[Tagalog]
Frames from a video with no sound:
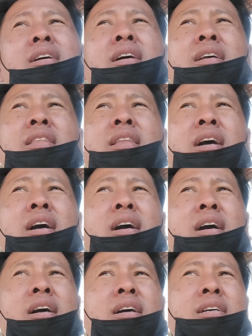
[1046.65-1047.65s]
At
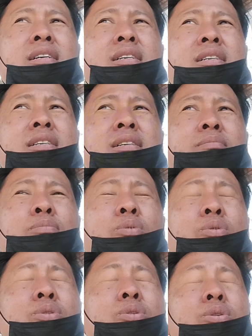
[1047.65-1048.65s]
uh,
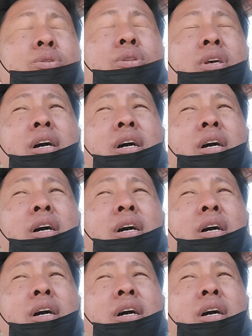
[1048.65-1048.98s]
bukod doon,